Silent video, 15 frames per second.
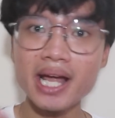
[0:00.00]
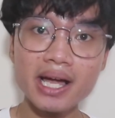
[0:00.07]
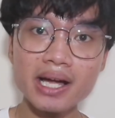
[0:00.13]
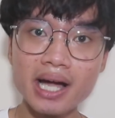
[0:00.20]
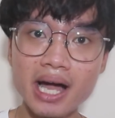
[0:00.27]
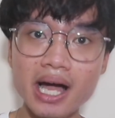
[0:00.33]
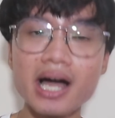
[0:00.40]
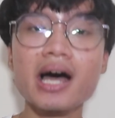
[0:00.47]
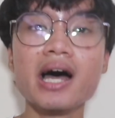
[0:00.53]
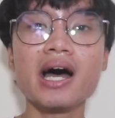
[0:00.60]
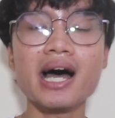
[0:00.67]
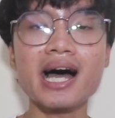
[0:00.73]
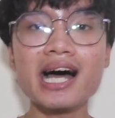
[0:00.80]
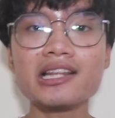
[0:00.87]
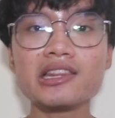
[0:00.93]
mereka
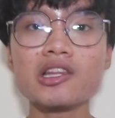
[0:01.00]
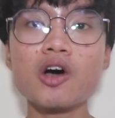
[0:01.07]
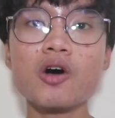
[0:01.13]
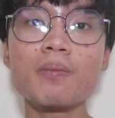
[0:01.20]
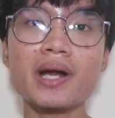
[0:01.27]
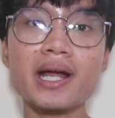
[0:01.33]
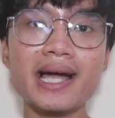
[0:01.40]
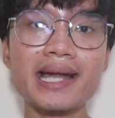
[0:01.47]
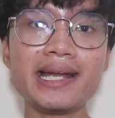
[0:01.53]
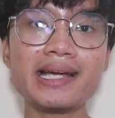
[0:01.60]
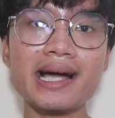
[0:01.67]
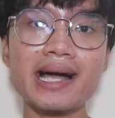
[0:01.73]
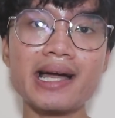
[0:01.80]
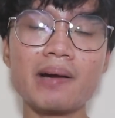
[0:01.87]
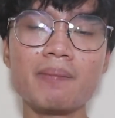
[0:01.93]
atau mereka
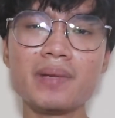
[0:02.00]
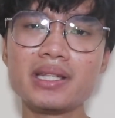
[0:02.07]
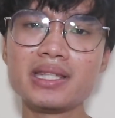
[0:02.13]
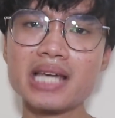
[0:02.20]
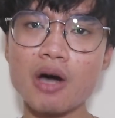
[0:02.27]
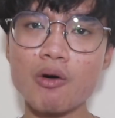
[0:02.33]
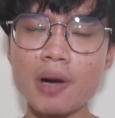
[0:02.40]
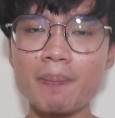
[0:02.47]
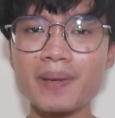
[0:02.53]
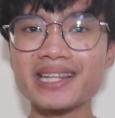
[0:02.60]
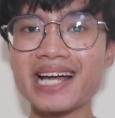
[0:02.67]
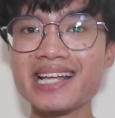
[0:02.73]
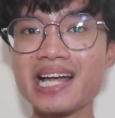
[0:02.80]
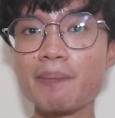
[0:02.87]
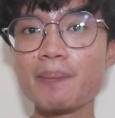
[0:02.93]
ini kayak menjawab
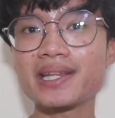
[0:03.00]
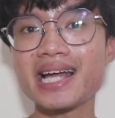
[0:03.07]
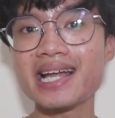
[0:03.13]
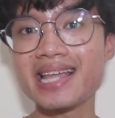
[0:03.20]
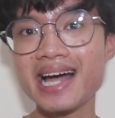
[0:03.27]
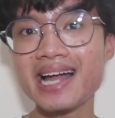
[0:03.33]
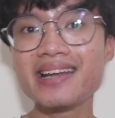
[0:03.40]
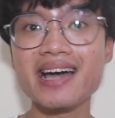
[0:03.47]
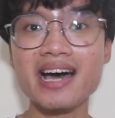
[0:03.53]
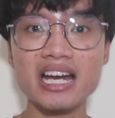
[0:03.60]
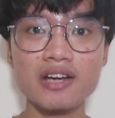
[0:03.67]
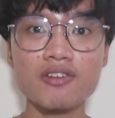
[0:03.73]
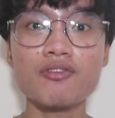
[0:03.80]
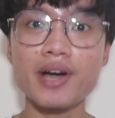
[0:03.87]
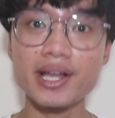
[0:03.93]
pertanyaan-pertanyaan
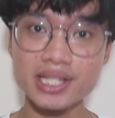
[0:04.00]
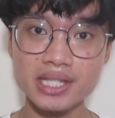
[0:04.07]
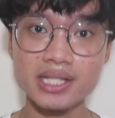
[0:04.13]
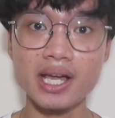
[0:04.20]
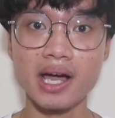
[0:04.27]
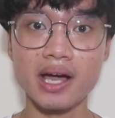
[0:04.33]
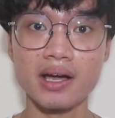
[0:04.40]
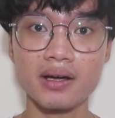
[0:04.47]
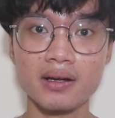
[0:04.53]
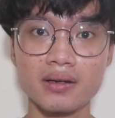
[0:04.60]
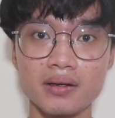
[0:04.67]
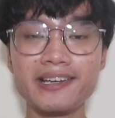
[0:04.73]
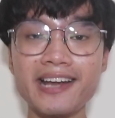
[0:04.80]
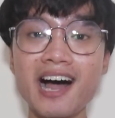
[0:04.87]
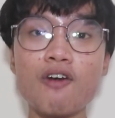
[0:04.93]
dari fansnya
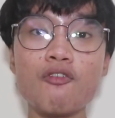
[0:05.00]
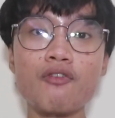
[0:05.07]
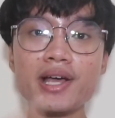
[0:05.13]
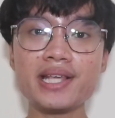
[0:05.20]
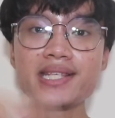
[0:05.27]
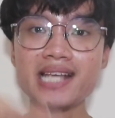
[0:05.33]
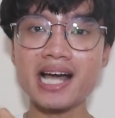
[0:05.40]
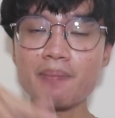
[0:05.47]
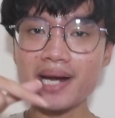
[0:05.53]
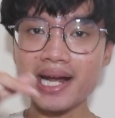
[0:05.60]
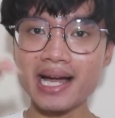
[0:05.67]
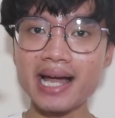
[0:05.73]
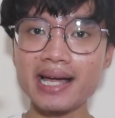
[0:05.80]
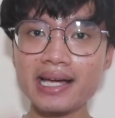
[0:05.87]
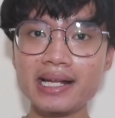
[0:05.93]
Nah, fansnya
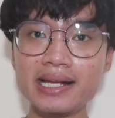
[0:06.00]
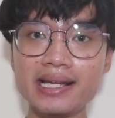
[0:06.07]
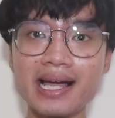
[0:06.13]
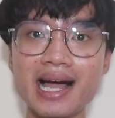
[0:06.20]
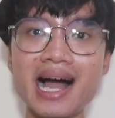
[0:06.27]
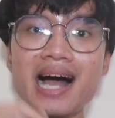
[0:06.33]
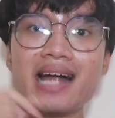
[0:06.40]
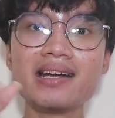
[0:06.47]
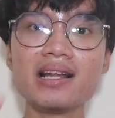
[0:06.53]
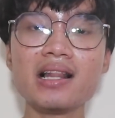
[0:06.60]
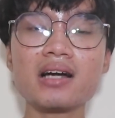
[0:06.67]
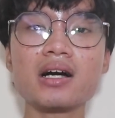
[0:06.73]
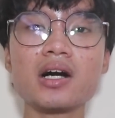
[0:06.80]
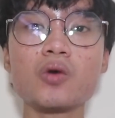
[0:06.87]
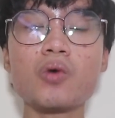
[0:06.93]
mereka ini
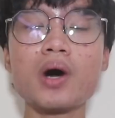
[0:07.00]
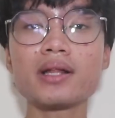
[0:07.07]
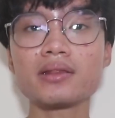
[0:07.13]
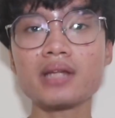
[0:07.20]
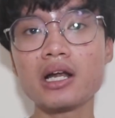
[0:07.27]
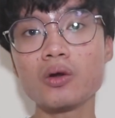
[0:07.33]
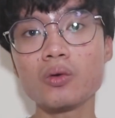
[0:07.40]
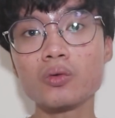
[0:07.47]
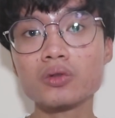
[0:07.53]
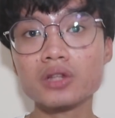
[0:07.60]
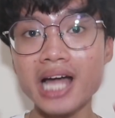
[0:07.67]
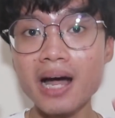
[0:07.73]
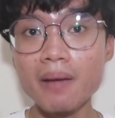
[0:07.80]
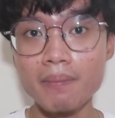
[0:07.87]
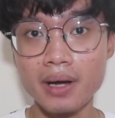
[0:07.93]
adalah kekuatan
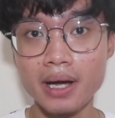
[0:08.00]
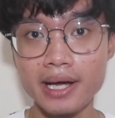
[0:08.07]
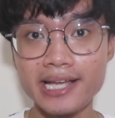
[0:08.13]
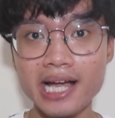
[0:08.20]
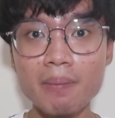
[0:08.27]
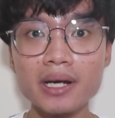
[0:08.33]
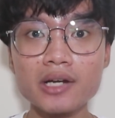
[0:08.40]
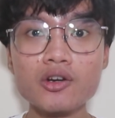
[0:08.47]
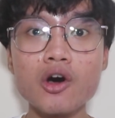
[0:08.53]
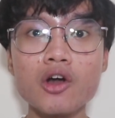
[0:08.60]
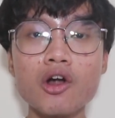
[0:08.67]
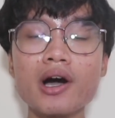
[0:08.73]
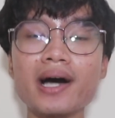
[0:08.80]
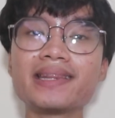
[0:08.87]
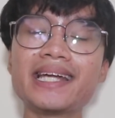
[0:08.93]
utama yang
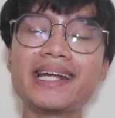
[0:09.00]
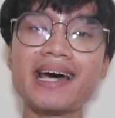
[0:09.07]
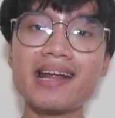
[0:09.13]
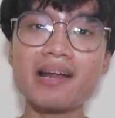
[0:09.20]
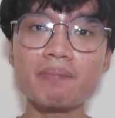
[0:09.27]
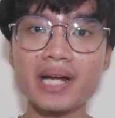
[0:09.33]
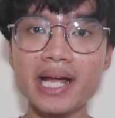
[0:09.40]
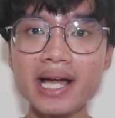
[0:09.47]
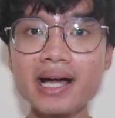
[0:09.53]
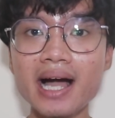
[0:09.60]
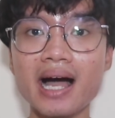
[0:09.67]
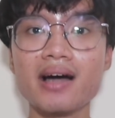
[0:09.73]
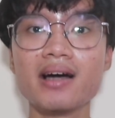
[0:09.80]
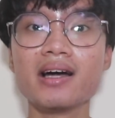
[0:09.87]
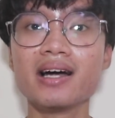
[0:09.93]
mendorong ketenaran
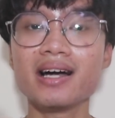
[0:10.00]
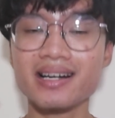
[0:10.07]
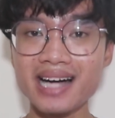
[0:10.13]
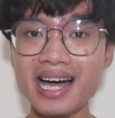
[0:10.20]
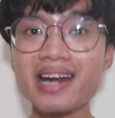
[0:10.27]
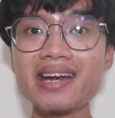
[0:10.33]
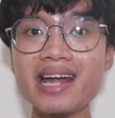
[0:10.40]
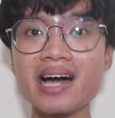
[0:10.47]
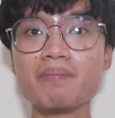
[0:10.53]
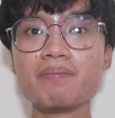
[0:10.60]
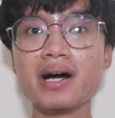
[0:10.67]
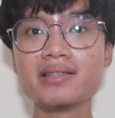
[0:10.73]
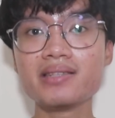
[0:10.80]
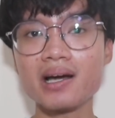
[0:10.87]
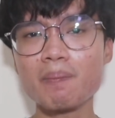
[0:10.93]
mereka. Karena
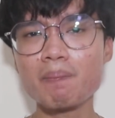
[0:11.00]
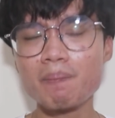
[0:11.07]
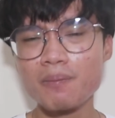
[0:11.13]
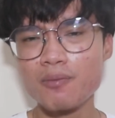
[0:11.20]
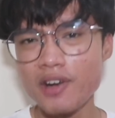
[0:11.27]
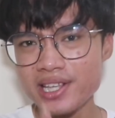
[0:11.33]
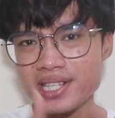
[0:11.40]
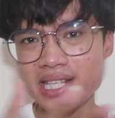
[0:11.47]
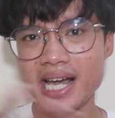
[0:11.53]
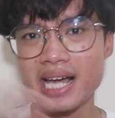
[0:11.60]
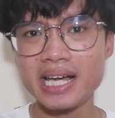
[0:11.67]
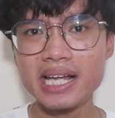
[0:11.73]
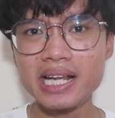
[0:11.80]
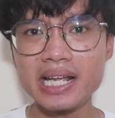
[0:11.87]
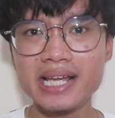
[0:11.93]
banyak
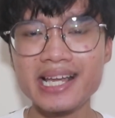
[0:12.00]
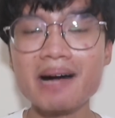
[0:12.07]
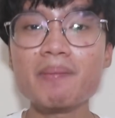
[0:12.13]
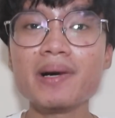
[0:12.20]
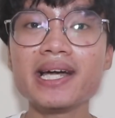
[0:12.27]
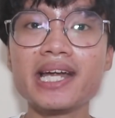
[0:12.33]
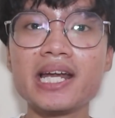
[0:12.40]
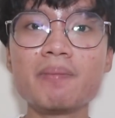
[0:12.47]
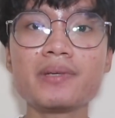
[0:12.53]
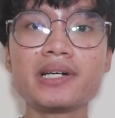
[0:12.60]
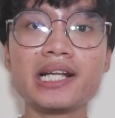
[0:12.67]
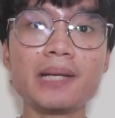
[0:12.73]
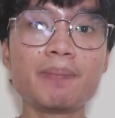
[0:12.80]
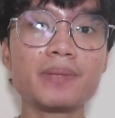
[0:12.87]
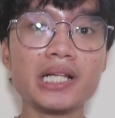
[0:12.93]
fansnya ini yang mengirim
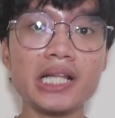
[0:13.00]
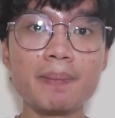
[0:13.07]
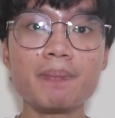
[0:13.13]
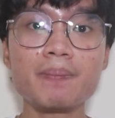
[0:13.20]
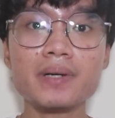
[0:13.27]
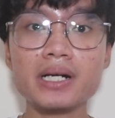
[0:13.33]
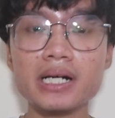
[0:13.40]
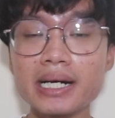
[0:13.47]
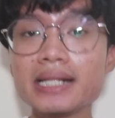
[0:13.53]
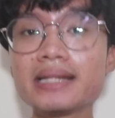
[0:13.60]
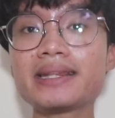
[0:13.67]
klip-klip ke